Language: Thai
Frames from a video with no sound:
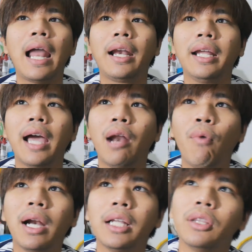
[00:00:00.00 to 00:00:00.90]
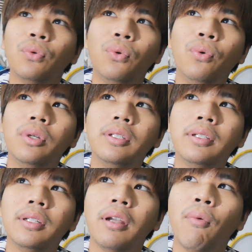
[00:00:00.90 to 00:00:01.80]
หลักในการวาดการ์ตูน
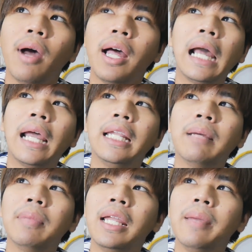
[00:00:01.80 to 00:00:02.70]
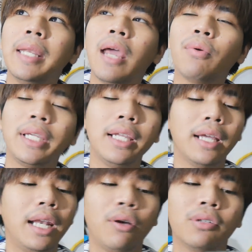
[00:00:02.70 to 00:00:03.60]
หรือว่าอะไรทำให้ได้เป็นแนวคิด
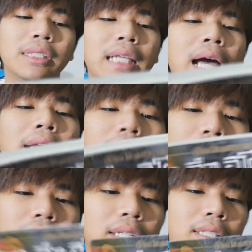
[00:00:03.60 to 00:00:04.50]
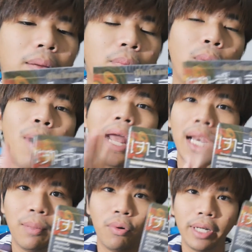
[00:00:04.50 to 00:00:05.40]
อะไรของอาจารย์ที่จะมาวาด
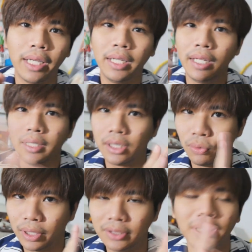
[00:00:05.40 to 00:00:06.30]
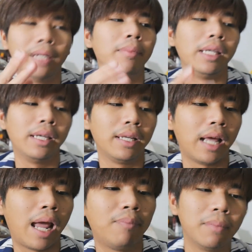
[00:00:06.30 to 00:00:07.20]
อะไรพวกเนี้ยจะดูหนังสือเล่มนี้
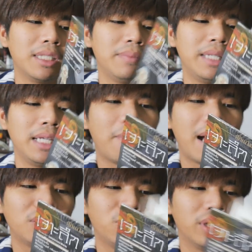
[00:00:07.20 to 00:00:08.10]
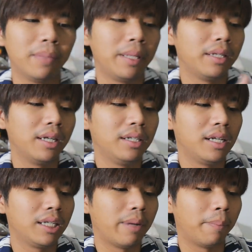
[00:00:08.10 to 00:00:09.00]
นะครับมันจะมีบางส่วนที่เป็นเนื้อ
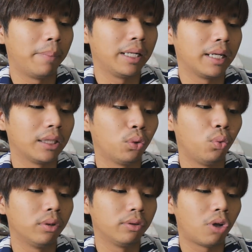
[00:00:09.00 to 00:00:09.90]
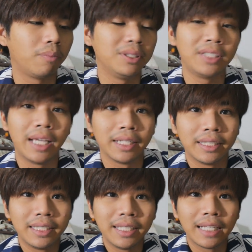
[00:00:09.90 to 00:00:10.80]
เรื่องที่แบบเป็นการ์ตูนตอนพิเศษ
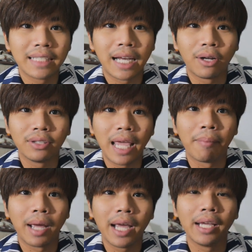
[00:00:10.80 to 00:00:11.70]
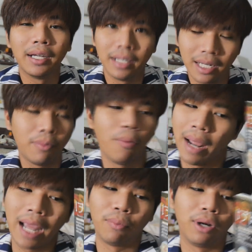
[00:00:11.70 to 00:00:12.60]
ที่อาจารย์เขาแถมมาให้เออนั้นผม
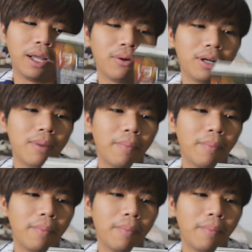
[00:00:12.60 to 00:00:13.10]
อ่านหมดแล้วคือ